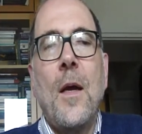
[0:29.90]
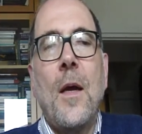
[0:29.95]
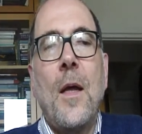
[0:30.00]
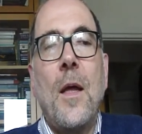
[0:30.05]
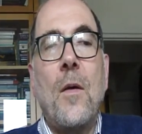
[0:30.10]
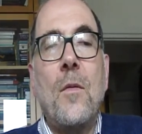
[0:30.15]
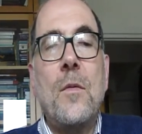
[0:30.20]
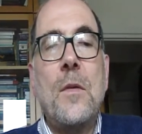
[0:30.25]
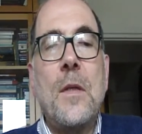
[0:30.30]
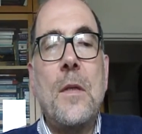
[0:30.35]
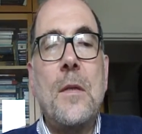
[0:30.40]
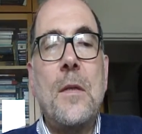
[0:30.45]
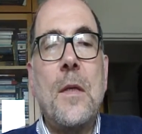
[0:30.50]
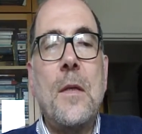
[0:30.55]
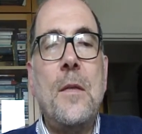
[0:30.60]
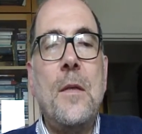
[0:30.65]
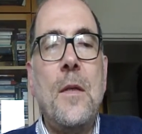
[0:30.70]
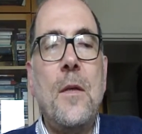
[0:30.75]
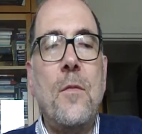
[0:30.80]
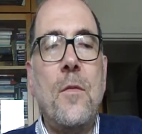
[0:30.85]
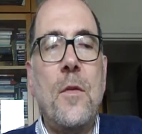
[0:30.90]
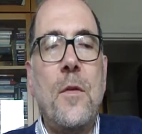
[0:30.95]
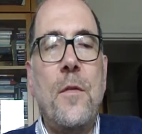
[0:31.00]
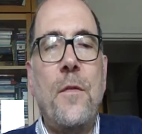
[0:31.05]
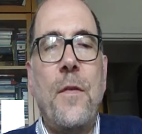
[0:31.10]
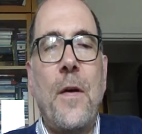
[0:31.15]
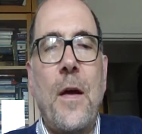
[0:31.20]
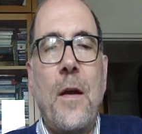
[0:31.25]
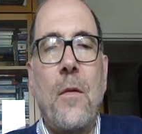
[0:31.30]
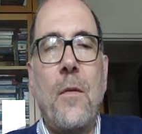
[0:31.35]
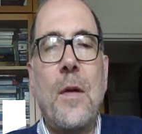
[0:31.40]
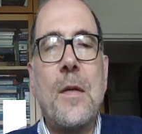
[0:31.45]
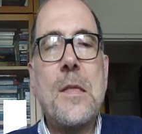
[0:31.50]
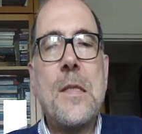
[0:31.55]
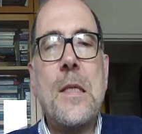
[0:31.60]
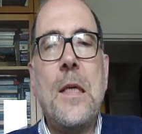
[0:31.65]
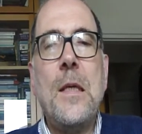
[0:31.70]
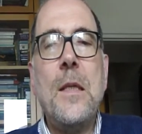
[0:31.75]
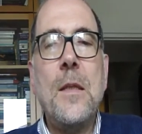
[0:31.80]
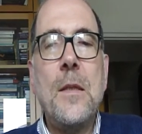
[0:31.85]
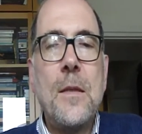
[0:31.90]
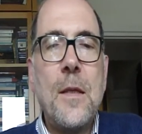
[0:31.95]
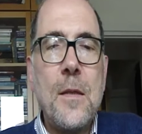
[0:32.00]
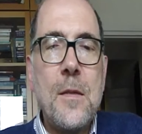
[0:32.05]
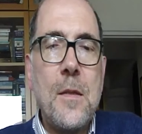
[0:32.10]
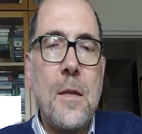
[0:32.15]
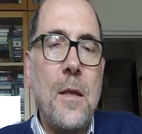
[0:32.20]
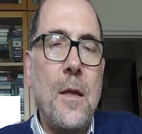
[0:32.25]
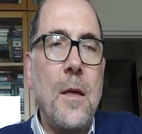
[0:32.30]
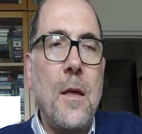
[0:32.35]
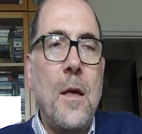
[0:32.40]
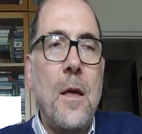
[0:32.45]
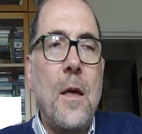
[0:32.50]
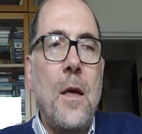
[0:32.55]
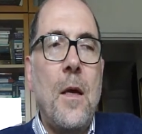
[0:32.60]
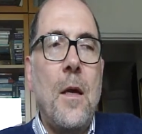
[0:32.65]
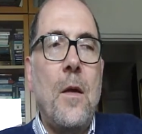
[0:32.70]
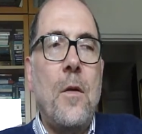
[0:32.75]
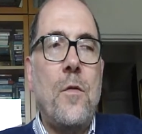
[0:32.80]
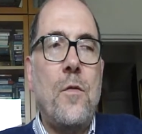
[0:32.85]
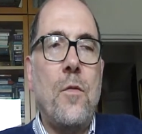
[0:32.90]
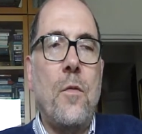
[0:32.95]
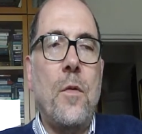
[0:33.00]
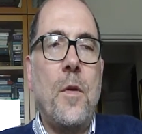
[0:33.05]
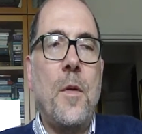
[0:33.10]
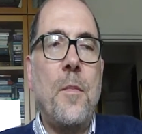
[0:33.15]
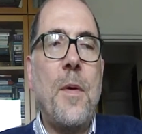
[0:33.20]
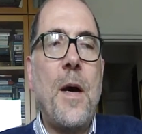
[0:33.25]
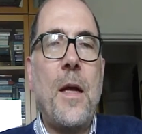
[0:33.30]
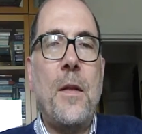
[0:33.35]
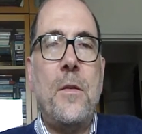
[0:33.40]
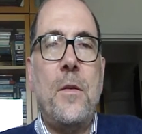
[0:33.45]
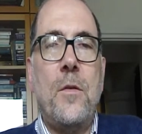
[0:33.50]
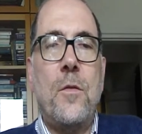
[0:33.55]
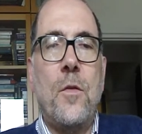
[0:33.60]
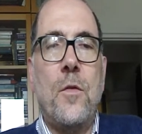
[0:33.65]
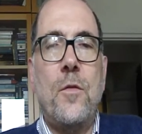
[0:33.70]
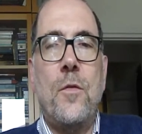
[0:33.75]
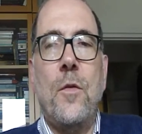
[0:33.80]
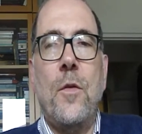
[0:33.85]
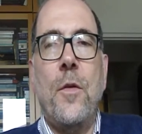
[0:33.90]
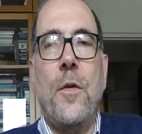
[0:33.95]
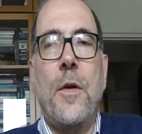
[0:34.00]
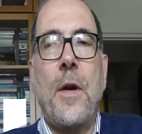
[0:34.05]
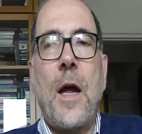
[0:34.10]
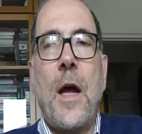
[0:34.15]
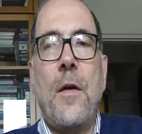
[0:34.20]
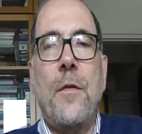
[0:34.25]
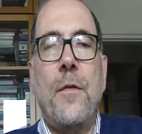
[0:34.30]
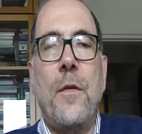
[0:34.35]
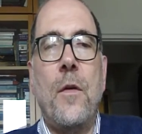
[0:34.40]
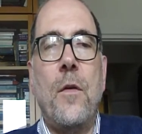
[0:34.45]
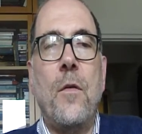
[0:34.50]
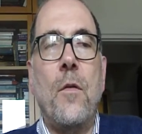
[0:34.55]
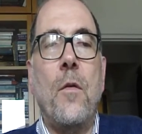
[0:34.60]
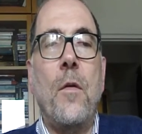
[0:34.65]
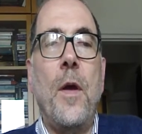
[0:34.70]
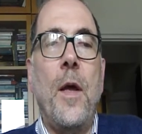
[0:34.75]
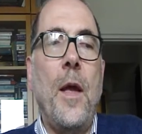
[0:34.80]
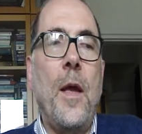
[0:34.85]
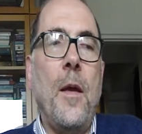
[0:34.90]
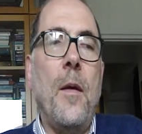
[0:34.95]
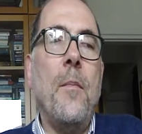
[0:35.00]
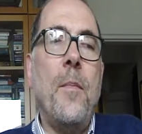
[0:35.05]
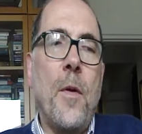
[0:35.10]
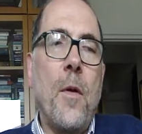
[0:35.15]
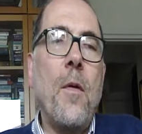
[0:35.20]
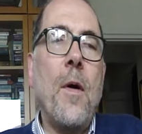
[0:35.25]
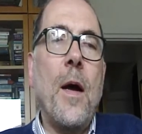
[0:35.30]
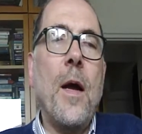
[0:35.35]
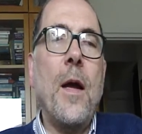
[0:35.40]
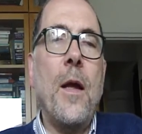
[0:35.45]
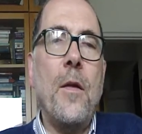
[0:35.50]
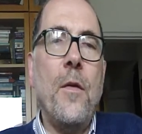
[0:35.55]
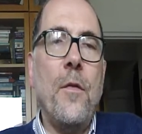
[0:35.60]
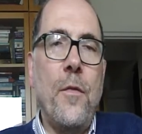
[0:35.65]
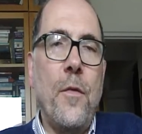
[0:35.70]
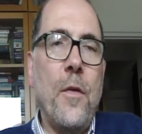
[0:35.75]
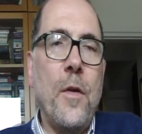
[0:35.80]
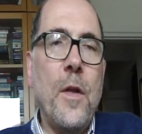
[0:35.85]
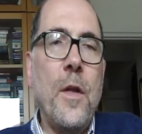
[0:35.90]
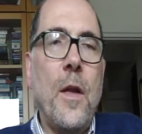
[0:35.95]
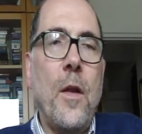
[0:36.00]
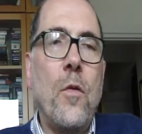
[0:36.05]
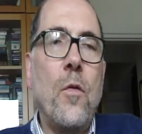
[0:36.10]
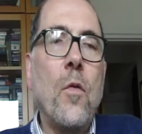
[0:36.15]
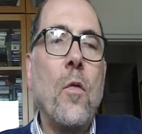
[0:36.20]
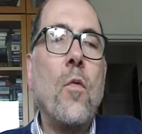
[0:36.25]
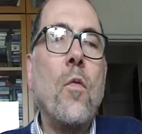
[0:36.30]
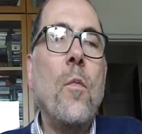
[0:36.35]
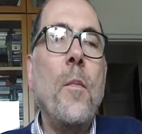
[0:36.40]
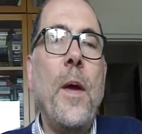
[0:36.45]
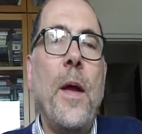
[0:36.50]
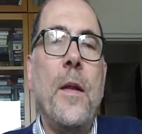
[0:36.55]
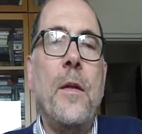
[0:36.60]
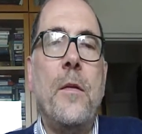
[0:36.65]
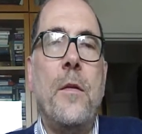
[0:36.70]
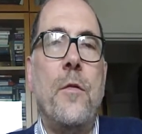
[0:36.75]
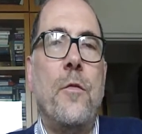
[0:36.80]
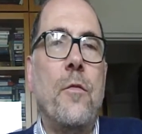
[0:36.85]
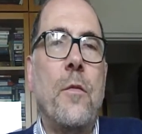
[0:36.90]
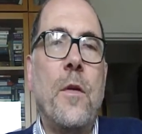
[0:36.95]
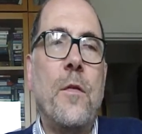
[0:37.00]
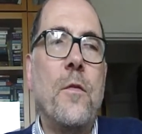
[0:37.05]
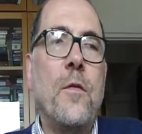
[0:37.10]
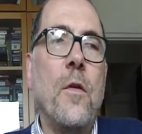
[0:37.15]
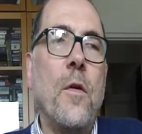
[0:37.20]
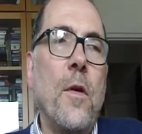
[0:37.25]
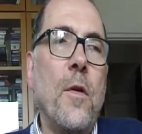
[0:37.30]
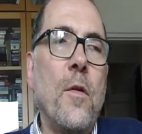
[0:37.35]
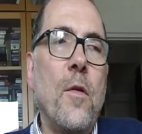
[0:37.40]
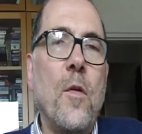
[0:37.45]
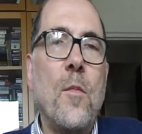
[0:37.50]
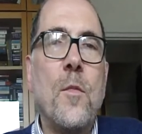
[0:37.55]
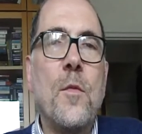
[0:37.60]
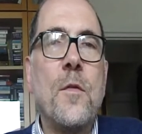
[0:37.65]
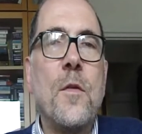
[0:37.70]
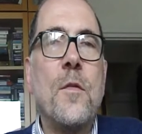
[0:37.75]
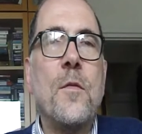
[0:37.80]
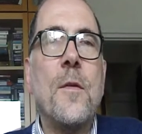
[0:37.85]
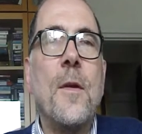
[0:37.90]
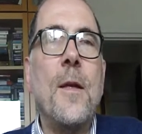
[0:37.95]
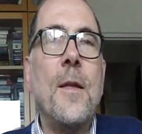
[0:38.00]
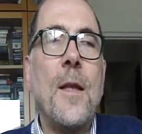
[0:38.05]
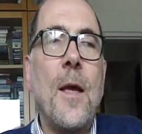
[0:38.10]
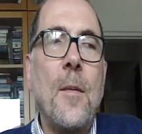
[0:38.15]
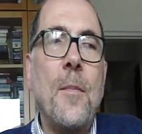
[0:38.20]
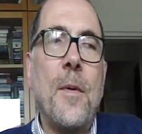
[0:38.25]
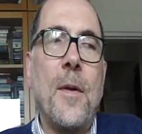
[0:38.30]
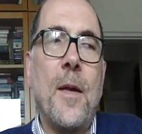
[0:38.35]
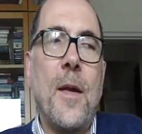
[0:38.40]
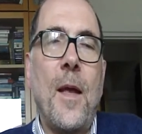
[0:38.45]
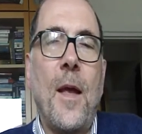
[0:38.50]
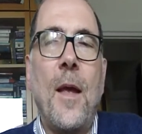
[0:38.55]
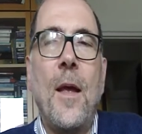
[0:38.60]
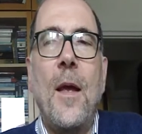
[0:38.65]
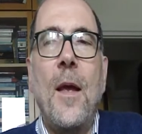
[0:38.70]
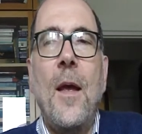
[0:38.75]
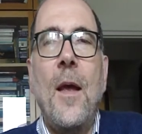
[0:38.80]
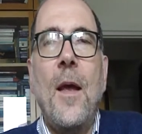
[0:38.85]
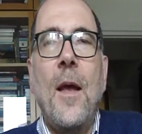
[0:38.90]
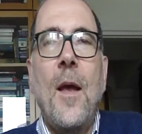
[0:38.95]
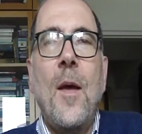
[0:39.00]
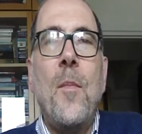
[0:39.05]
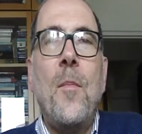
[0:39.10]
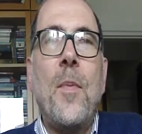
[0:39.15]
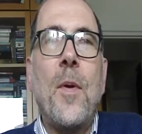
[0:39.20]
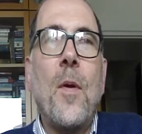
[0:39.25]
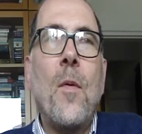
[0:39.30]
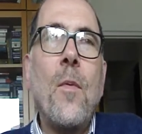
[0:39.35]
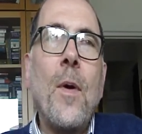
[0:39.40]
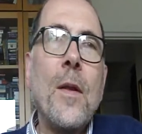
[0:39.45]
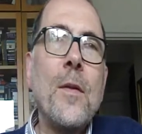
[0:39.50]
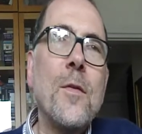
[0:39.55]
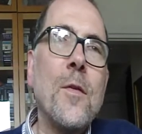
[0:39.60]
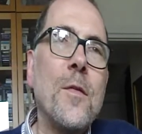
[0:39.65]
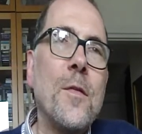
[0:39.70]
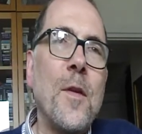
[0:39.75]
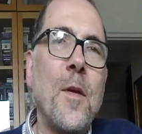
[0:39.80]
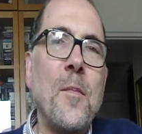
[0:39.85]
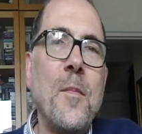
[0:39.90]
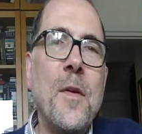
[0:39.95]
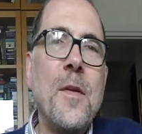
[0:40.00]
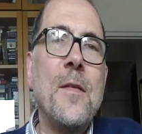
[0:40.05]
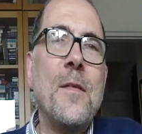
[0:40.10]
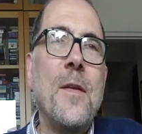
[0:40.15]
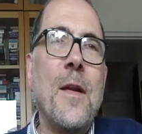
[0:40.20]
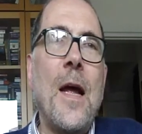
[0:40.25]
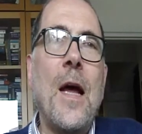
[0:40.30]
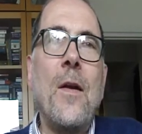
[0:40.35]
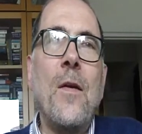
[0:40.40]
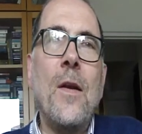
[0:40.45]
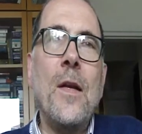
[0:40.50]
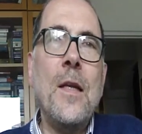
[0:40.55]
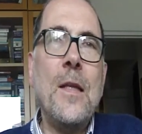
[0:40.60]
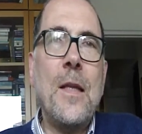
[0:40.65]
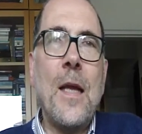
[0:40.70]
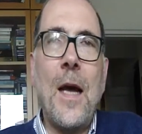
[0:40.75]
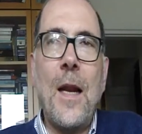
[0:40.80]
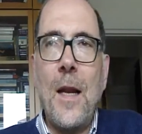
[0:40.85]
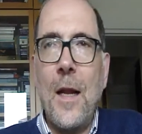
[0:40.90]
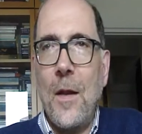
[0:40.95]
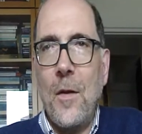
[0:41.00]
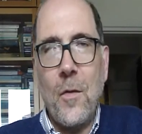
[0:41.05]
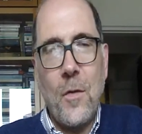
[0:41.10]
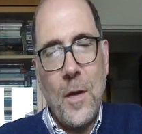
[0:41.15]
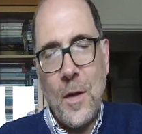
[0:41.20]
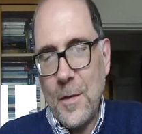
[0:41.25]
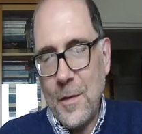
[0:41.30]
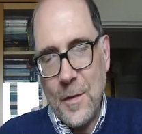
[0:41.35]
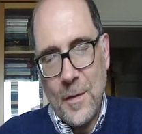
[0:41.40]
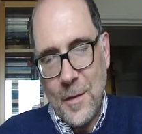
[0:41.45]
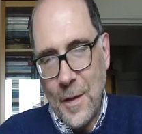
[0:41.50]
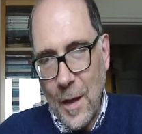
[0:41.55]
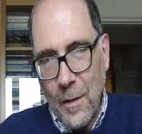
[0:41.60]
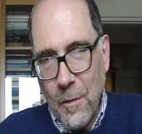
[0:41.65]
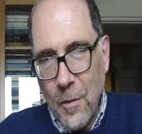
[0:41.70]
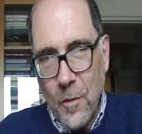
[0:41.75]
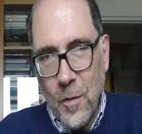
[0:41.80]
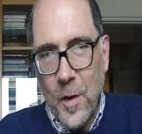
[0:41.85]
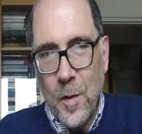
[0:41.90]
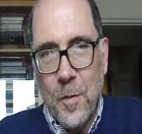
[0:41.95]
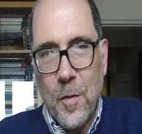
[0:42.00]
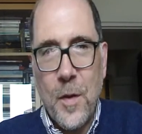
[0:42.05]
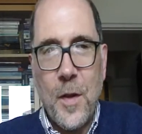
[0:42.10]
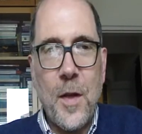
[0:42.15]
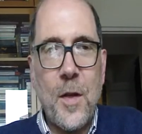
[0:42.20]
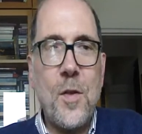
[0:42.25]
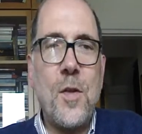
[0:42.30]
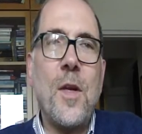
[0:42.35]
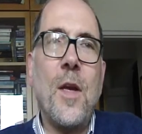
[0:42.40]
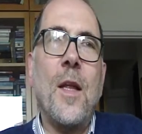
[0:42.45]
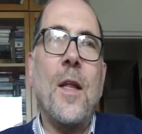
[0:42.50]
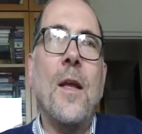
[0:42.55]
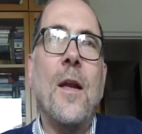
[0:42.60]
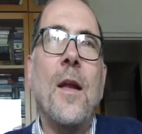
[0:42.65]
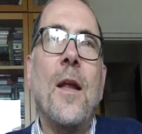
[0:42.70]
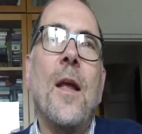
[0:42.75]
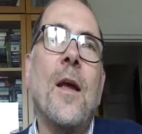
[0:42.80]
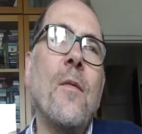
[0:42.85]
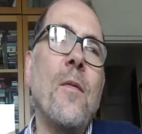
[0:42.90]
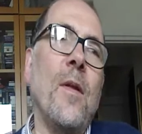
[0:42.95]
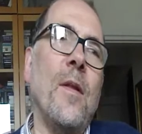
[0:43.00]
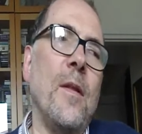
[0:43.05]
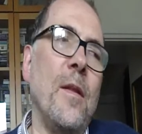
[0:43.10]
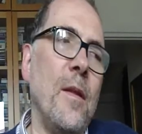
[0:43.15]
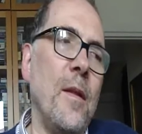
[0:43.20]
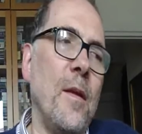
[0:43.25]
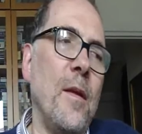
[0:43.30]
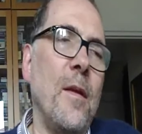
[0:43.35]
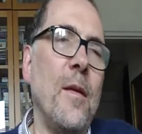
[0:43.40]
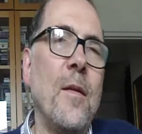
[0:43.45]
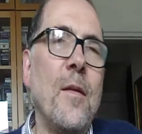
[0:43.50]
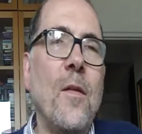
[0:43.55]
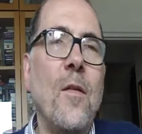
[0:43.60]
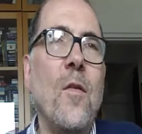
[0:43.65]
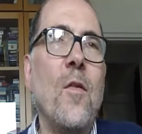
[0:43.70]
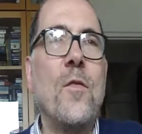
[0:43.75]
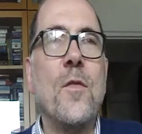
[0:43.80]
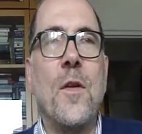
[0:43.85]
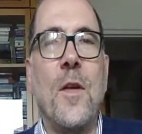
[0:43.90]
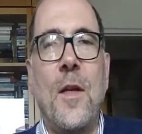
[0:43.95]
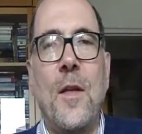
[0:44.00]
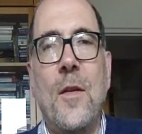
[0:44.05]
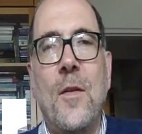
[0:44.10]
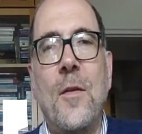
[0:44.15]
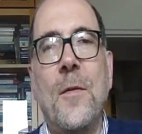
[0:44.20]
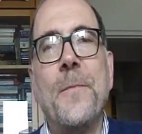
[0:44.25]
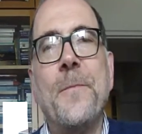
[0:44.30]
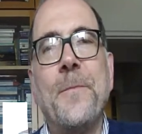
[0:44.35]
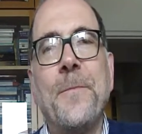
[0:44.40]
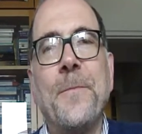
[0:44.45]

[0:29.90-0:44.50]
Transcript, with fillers: che è un tentativo di fare una sintesi sul dibattito storiografico e però anche di fornire documenti sulla storia dell'omosessualità perché per quanto sembri strano in Italia non esisteva un libro del genere e quindi l'ho scritto.